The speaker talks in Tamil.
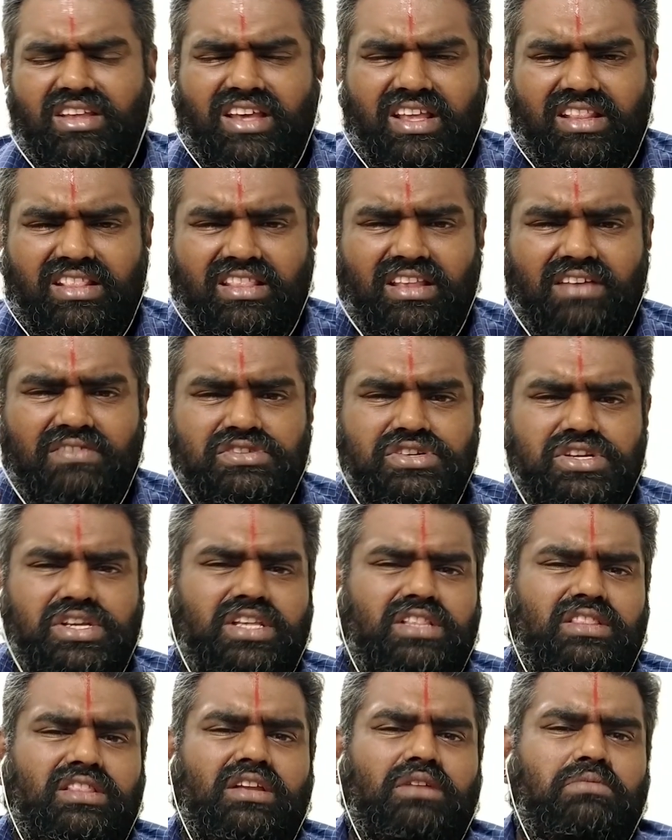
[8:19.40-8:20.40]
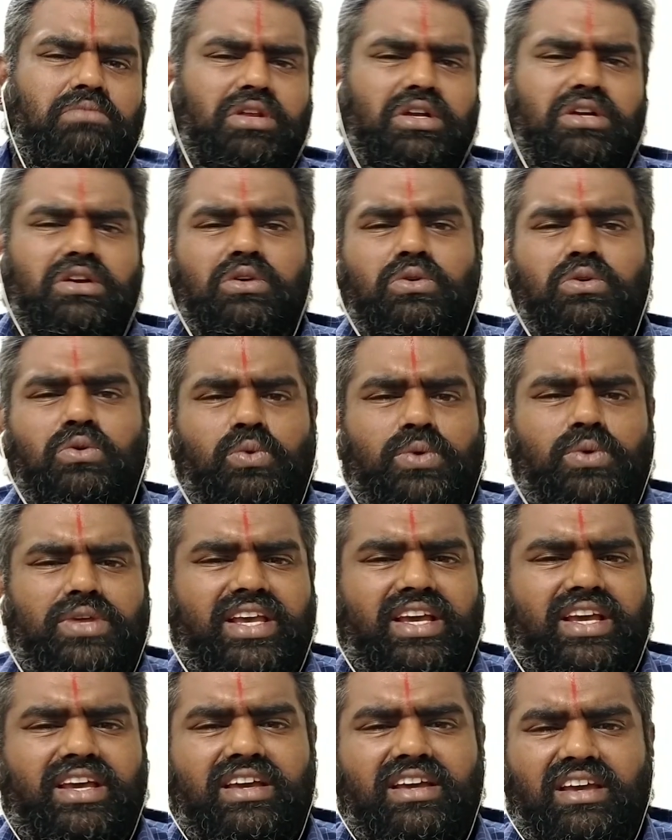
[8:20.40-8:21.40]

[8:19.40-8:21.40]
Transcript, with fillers: எந்த விஷயத்திலும் இருக்கக்கூடிய